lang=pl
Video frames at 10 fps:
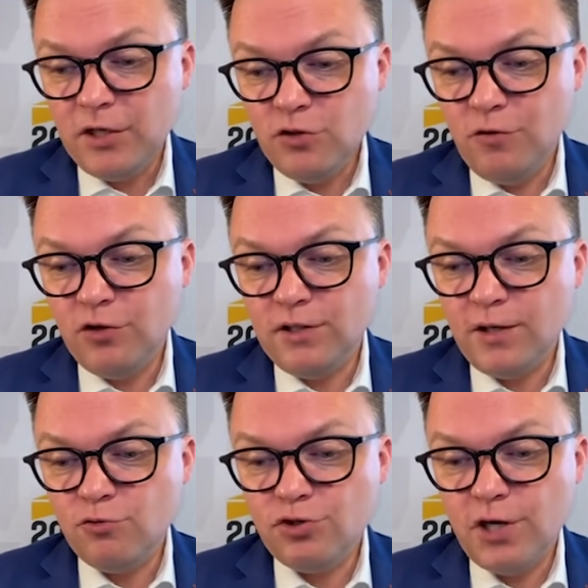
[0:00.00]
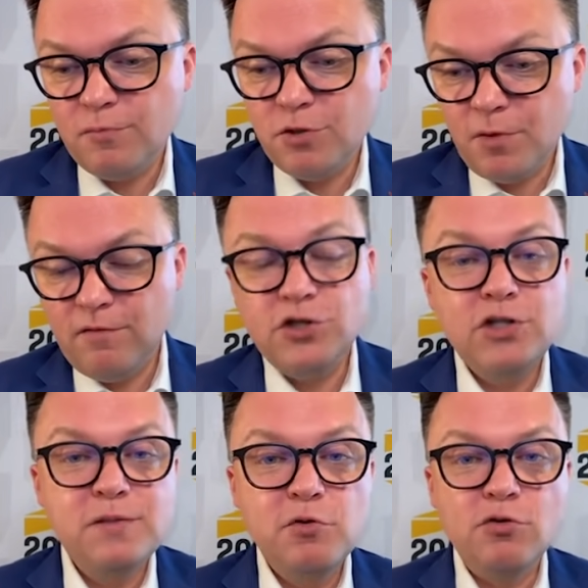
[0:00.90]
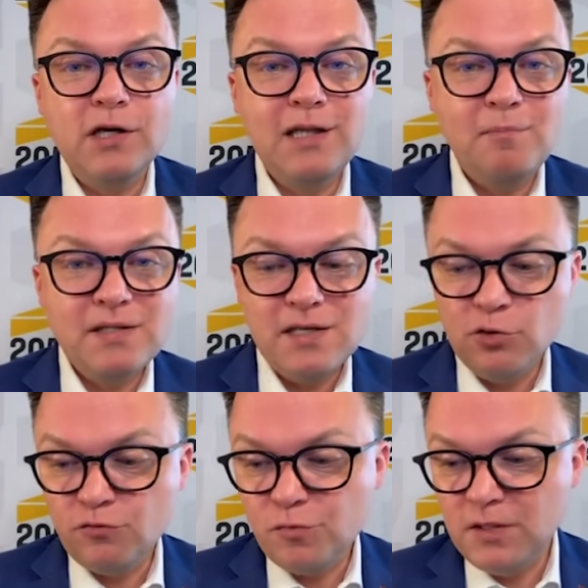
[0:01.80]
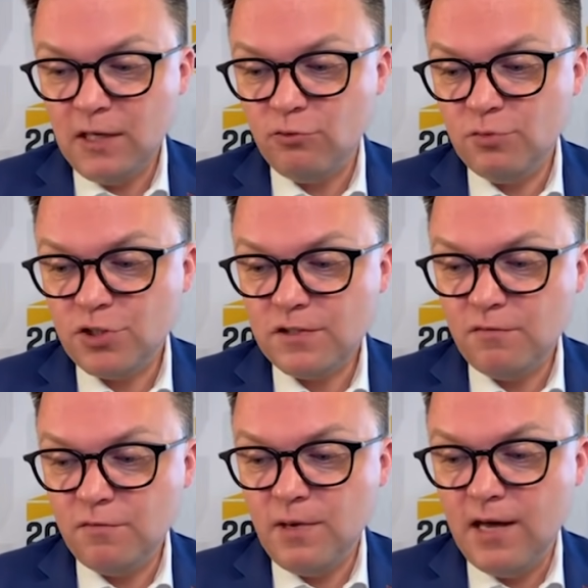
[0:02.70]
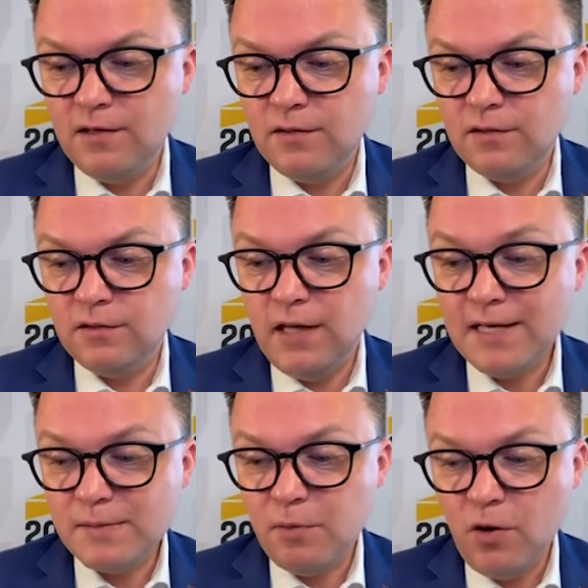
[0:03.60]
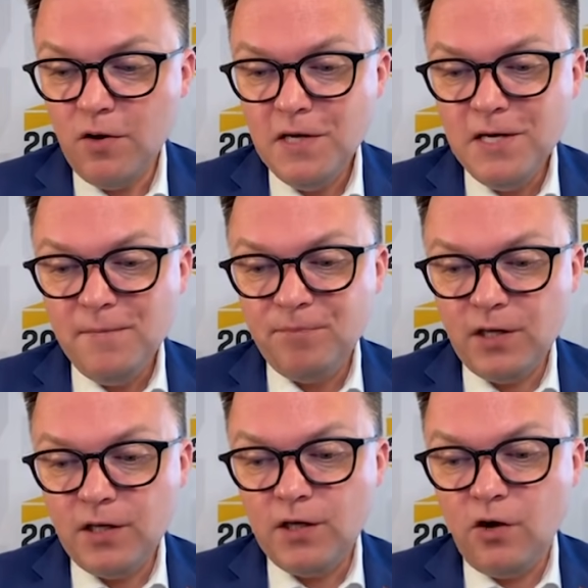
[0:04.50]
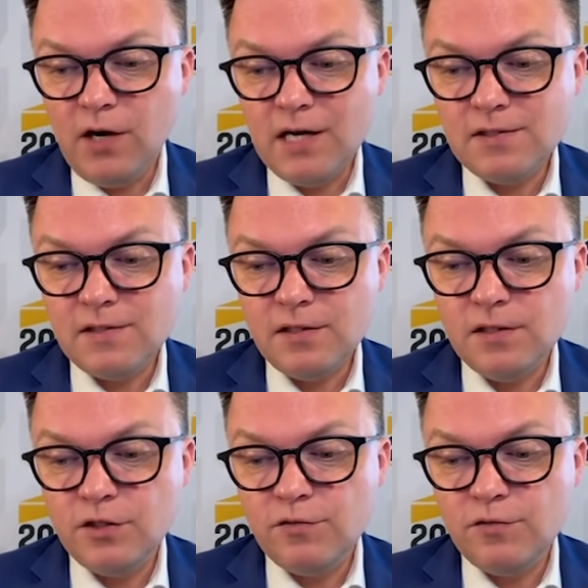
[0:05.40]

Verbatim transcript: Nasi wolontariusze przeprowadzili zbiórkę dla pacjentów w szpitalu tymczasowym E, Expo e, oraz e,